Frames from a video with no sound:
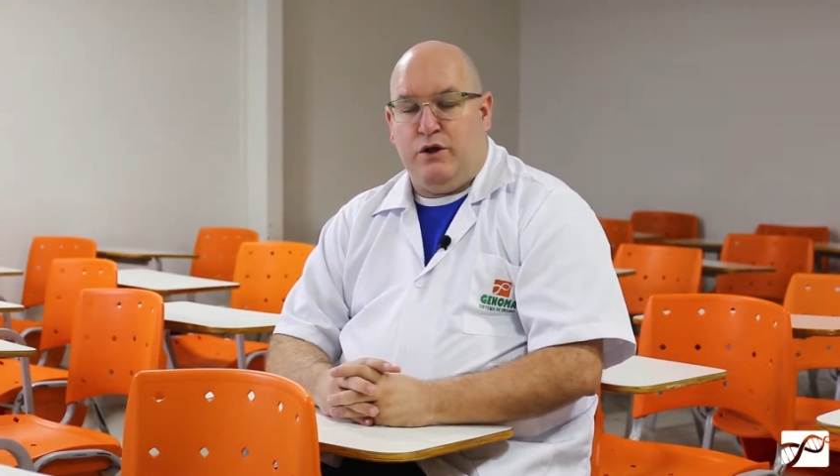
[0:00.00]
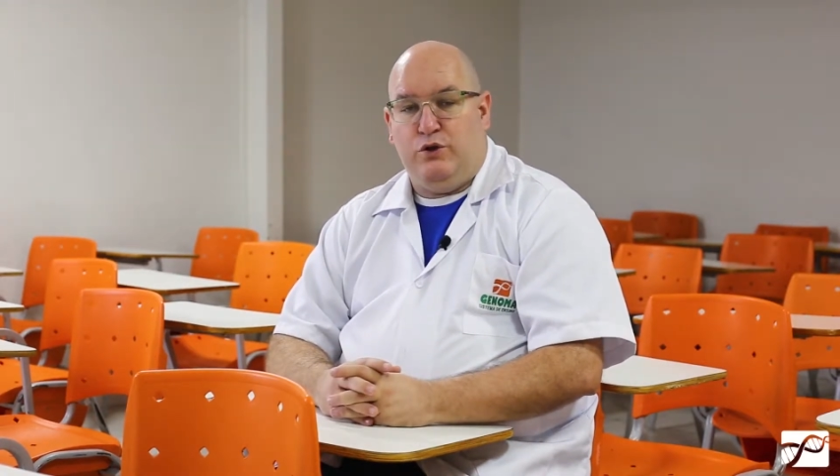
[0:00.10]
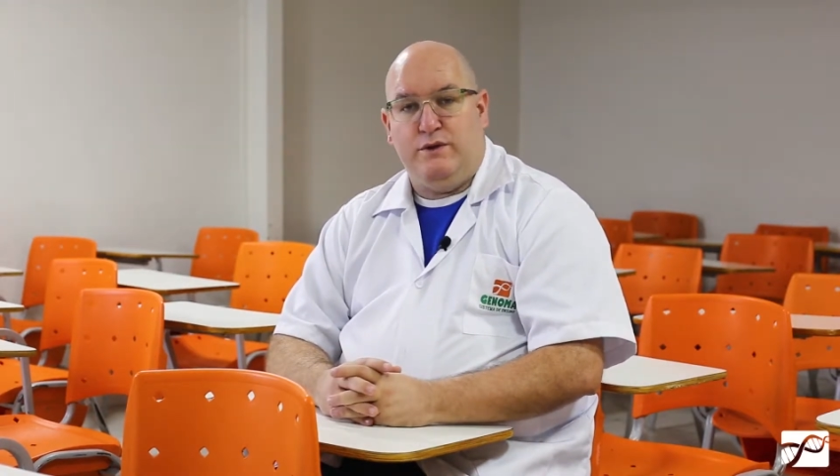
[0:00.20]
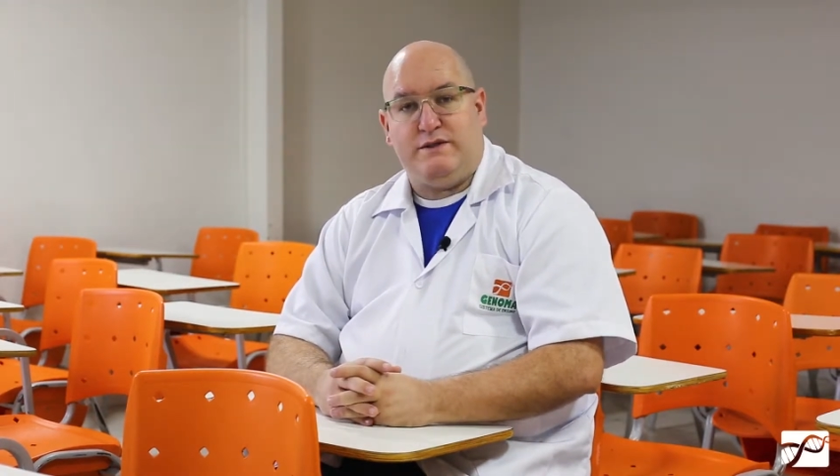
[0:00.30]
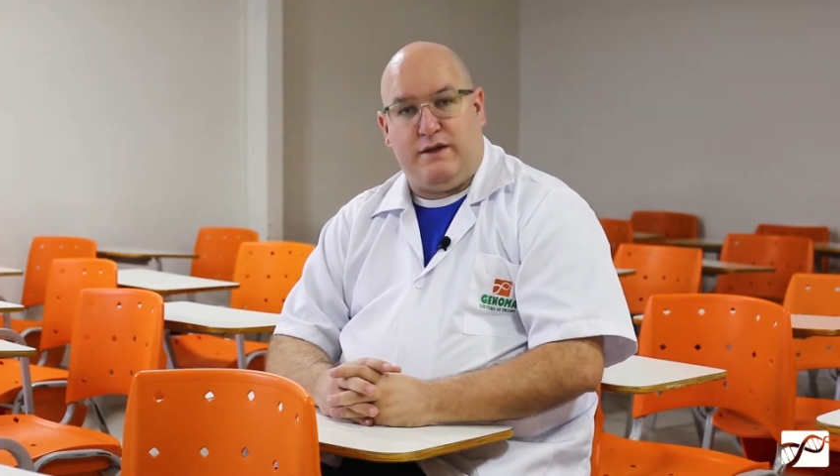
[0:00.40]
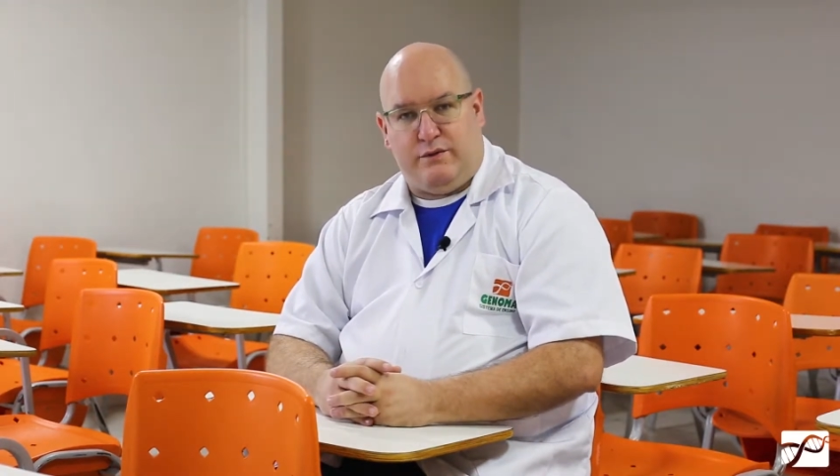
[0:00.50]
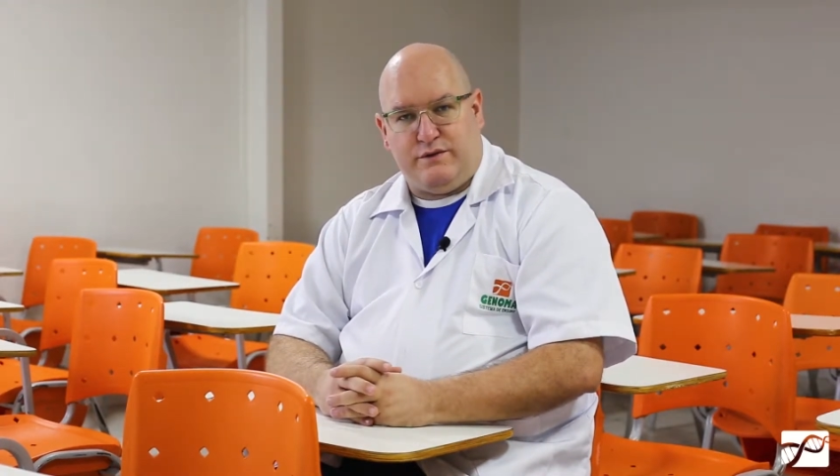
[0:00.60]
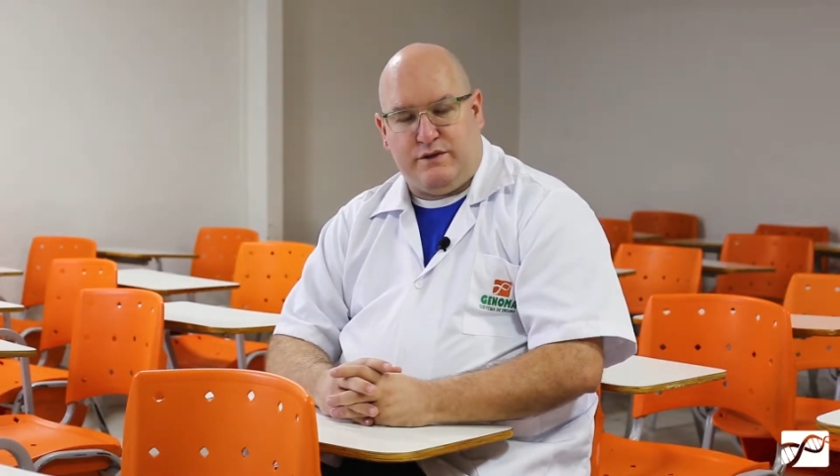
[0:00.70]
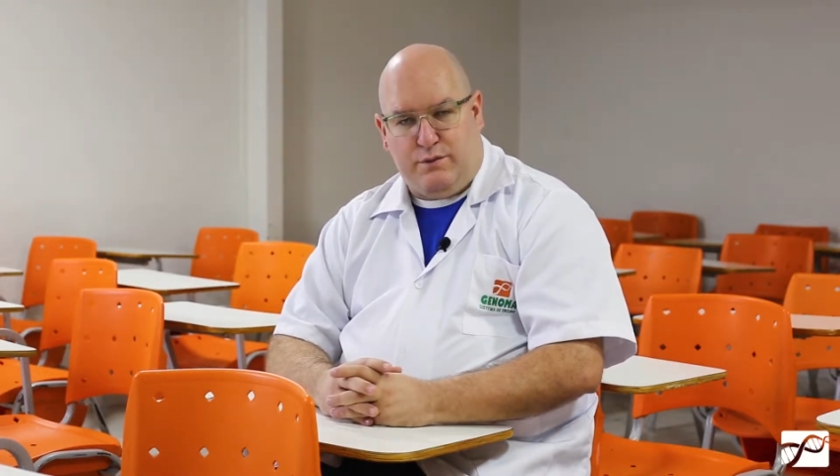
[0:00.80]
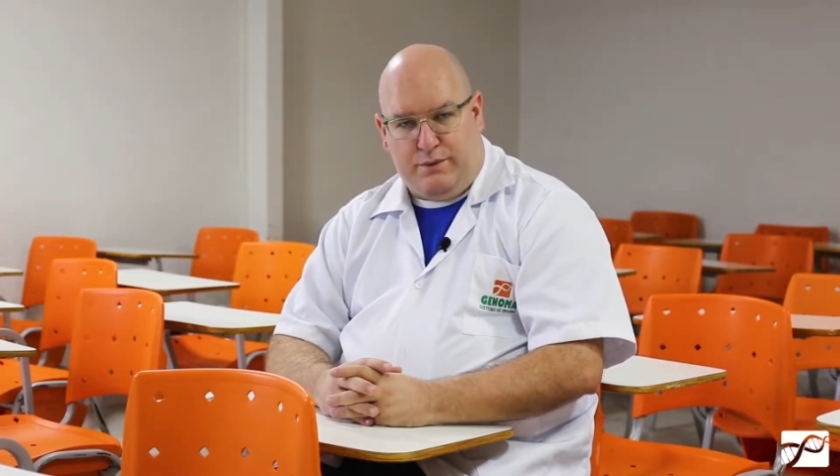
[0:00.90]
No estado
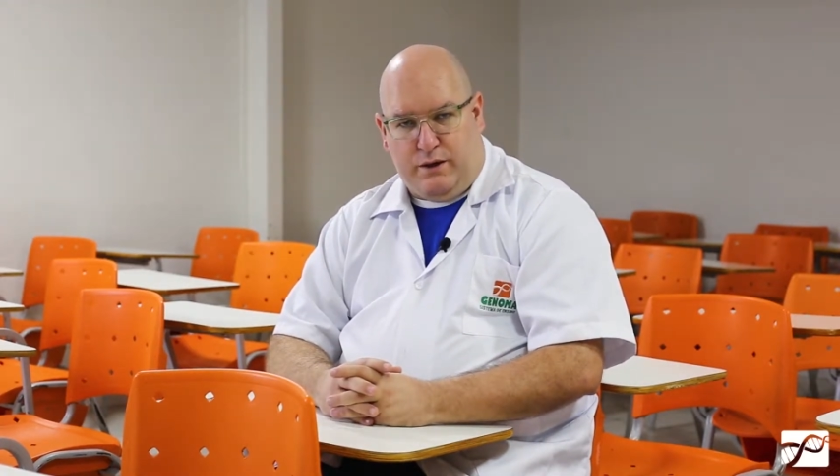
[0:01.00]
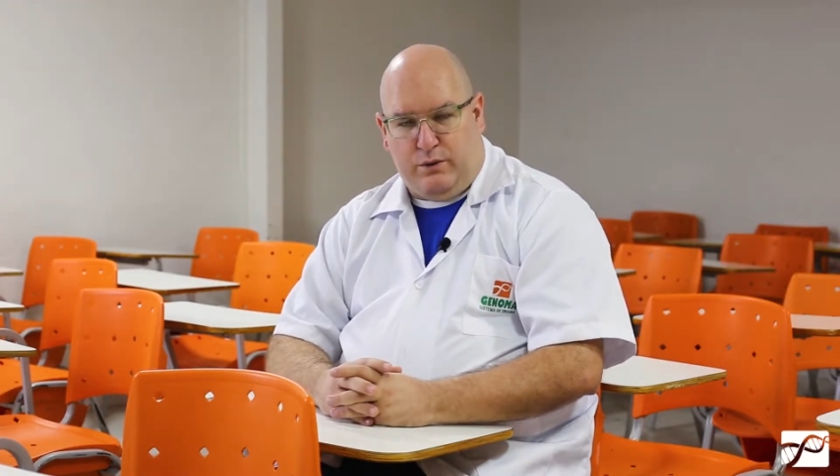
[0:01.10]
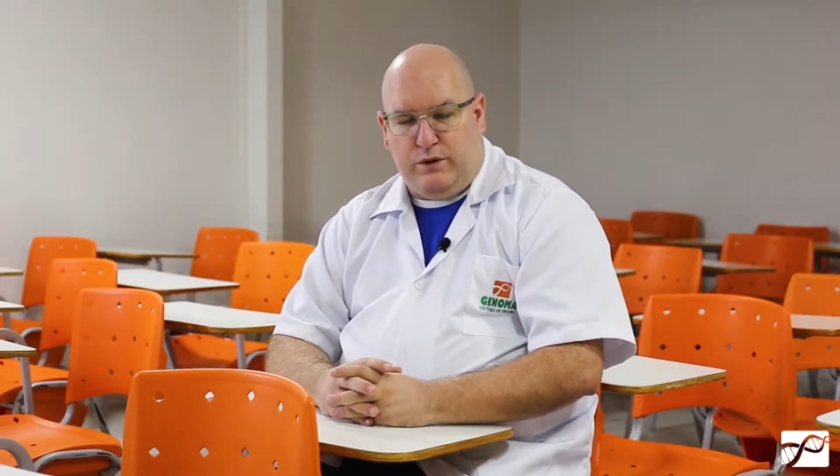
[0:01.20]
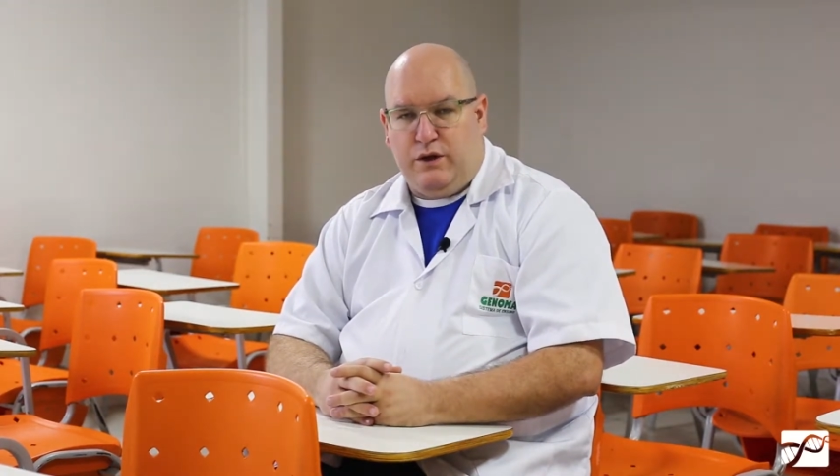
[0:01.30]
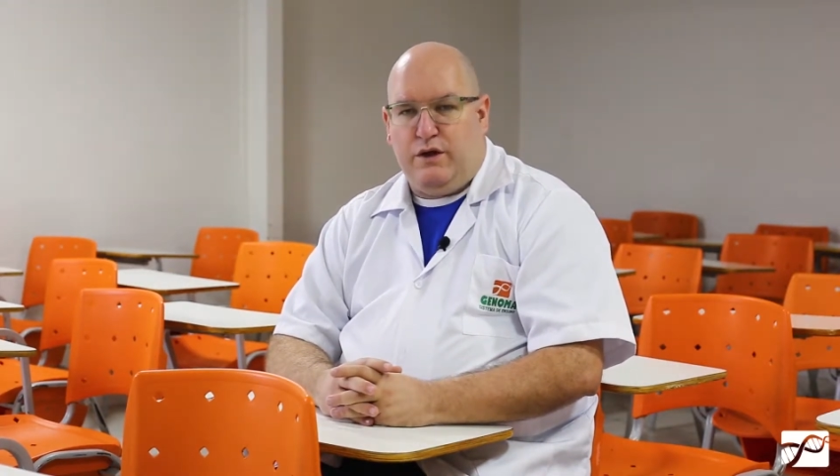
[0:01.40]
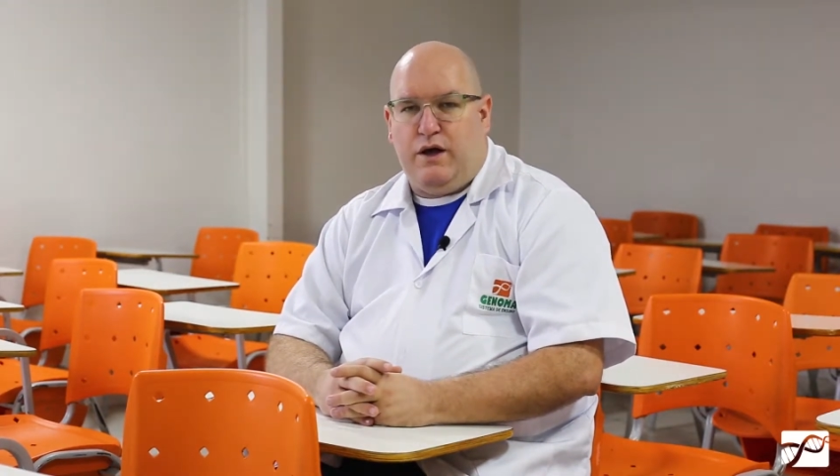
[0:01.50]
de São Paulo,